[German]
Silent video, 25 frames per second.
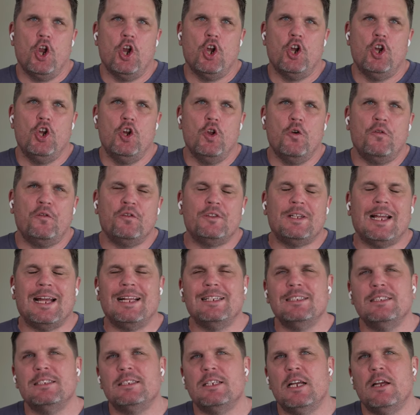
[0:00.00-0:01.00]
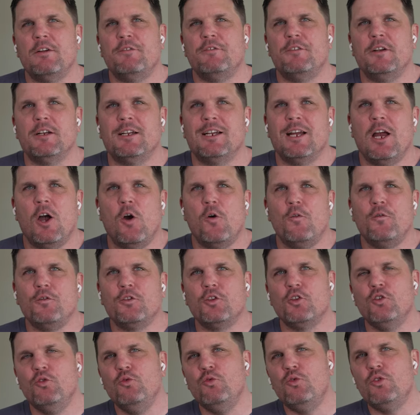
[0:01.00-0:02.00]
Lufthansa
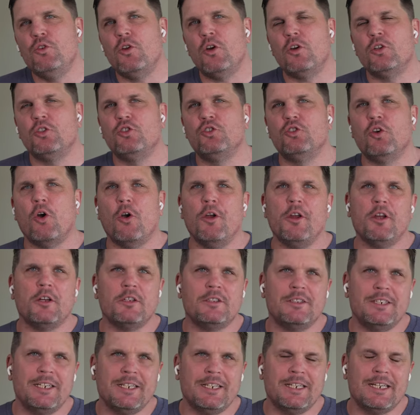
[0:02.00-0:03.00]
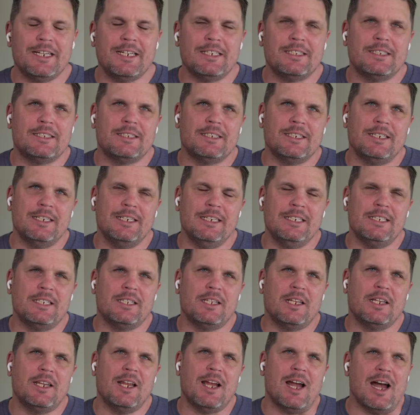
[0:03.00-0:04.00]
verkauft nur noch teure Tickets.
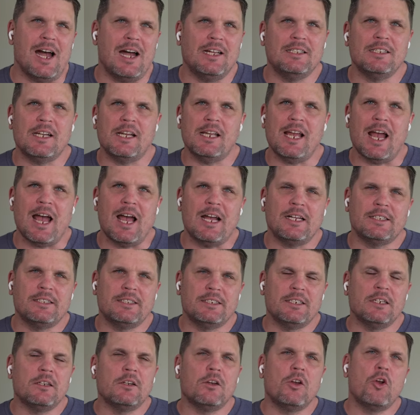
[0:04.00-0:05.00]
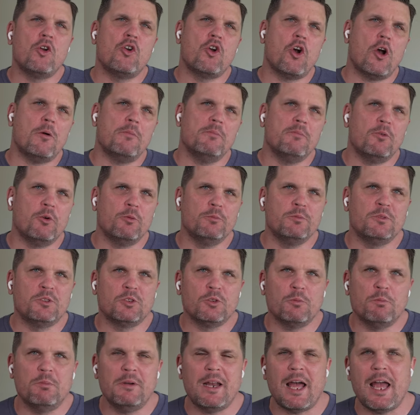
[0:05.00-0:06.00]
Ist der A380 er gekommen, um
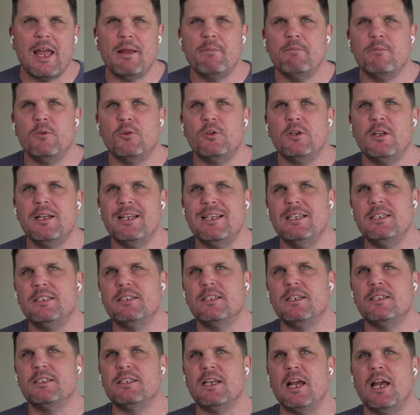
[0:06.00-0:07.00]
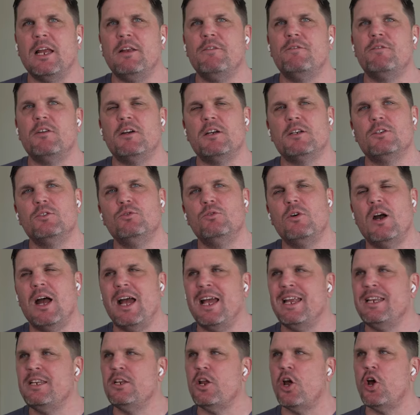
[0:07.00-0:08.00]
zu bleiben oder ist das einfach nur
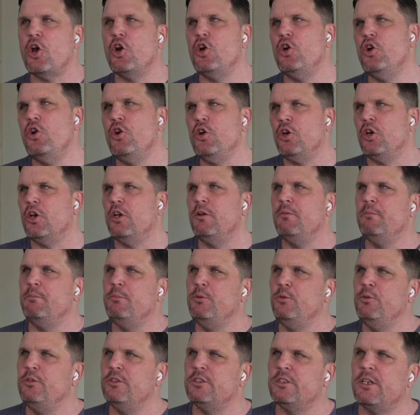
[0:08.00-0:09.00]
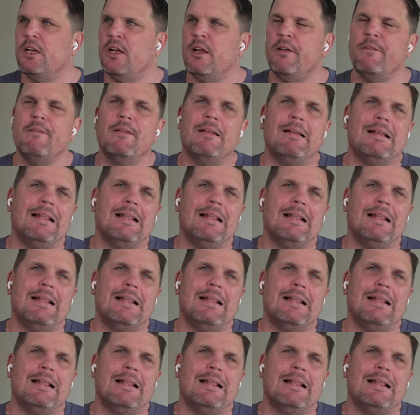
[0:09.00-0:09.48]
ein äh, Lückenbüßer?